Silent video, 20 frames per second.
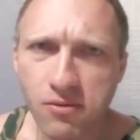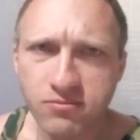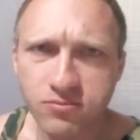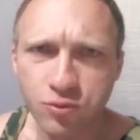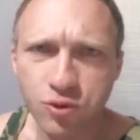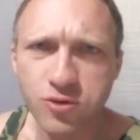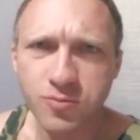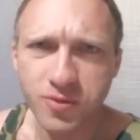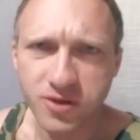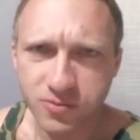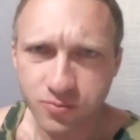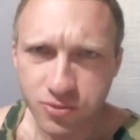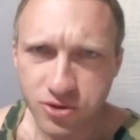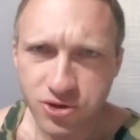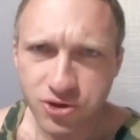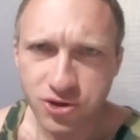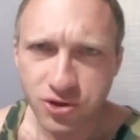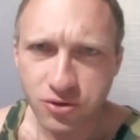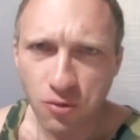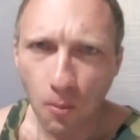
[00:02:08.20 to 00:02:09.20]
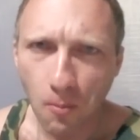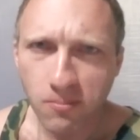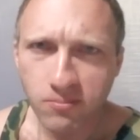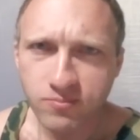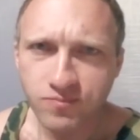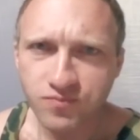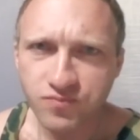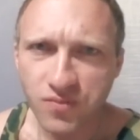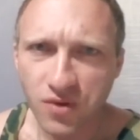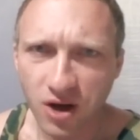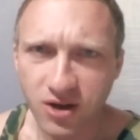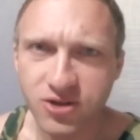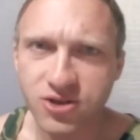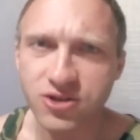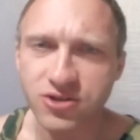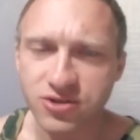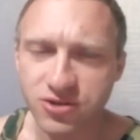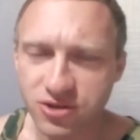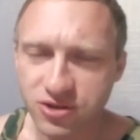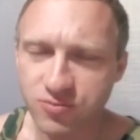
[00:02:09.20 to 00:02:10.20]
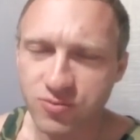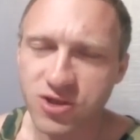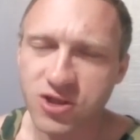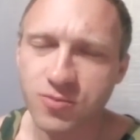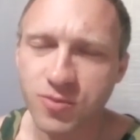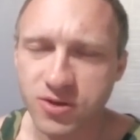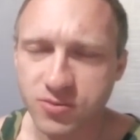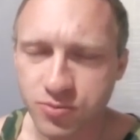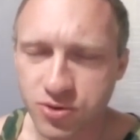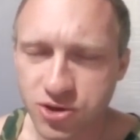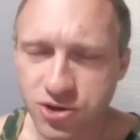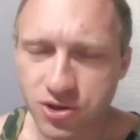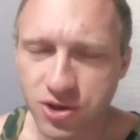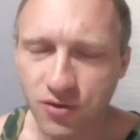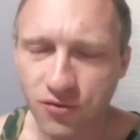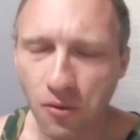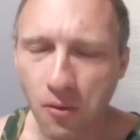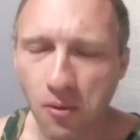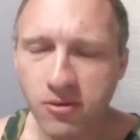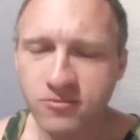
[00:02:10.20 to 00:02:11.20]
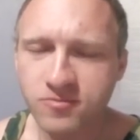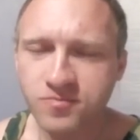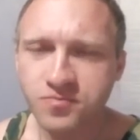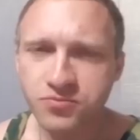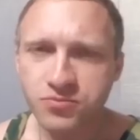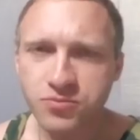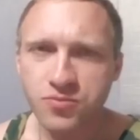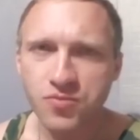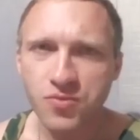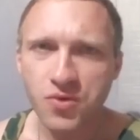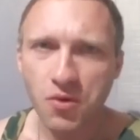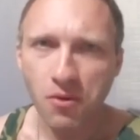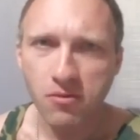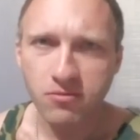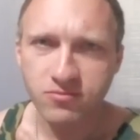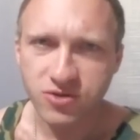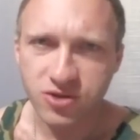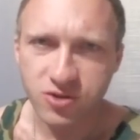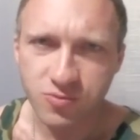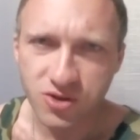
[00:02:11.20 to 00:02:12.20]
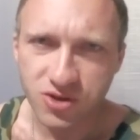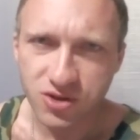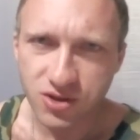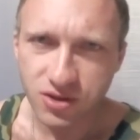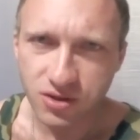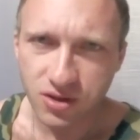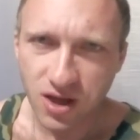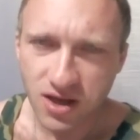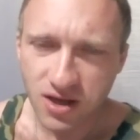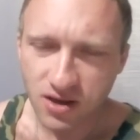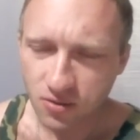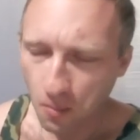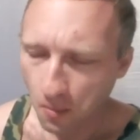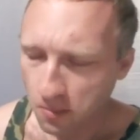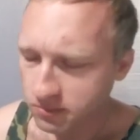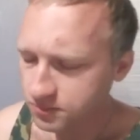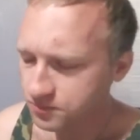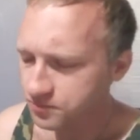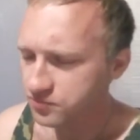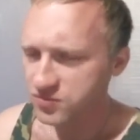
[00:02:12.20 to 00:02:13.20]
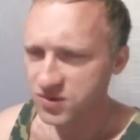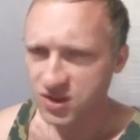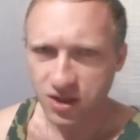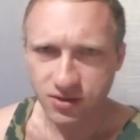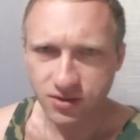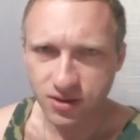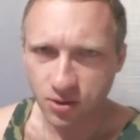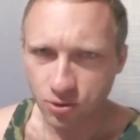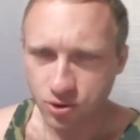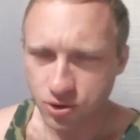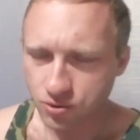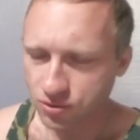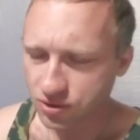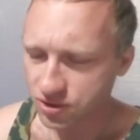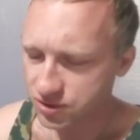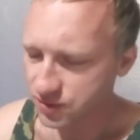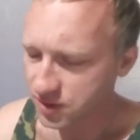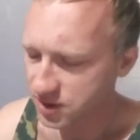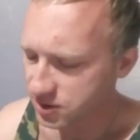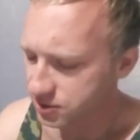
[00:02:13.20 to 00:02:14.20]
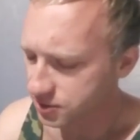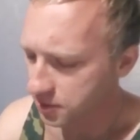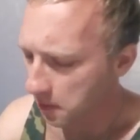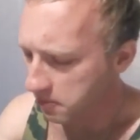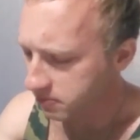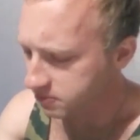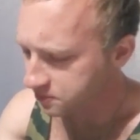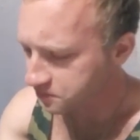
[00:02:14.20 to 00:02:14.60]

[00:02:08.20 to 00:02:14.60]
мой подписчик, один из моих подписчиков, Дмитрий Лайер, канал у него называется,